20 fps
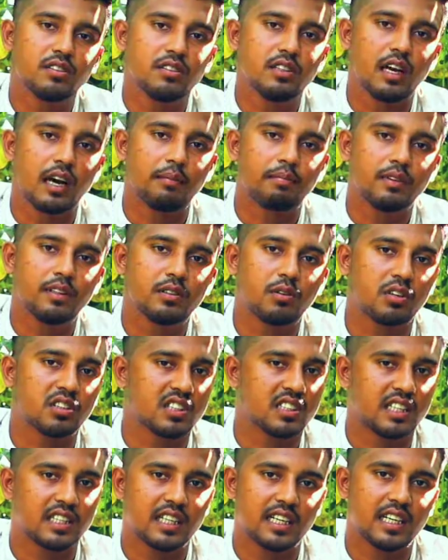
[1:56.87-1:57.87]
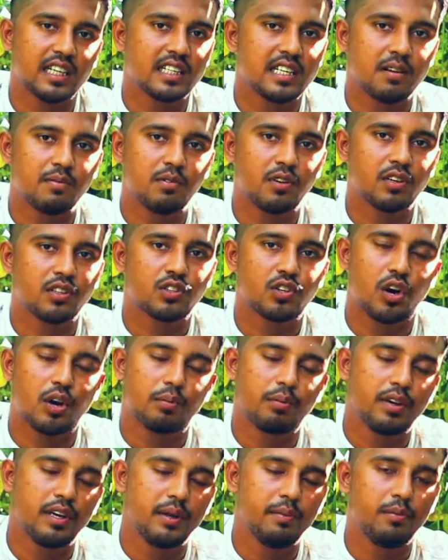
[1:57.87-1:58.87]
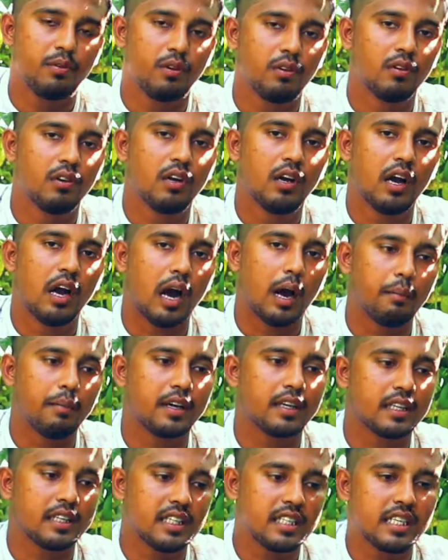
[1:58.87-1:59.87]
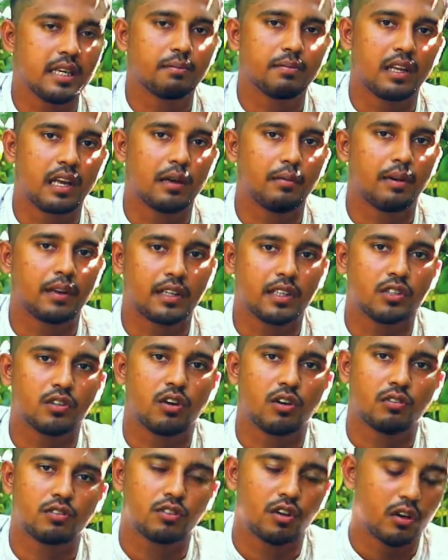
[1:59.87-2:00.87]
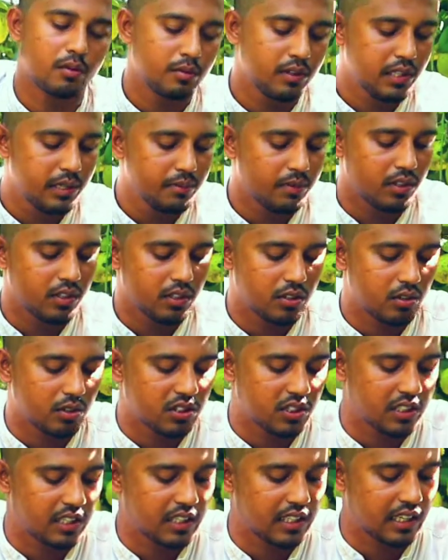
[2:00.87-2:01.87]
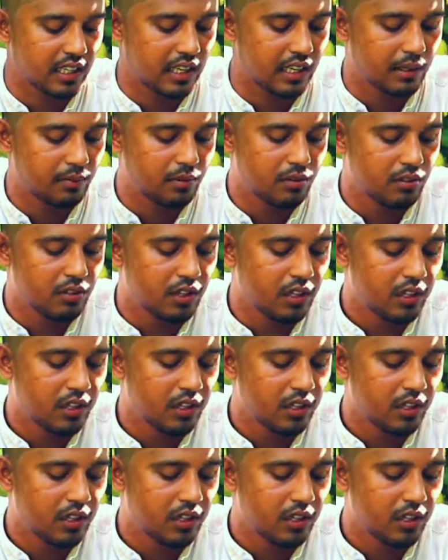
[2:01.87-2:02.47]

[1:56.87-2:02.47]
যদি আপনি দশ হাজার টাকা ইনকাম করে সর্বনিম্ন আমি একটা হিসেব দিলাম আর কি সর্ব সর্বনিম্ন কিন্তু দশ হাজার টাকা লেবু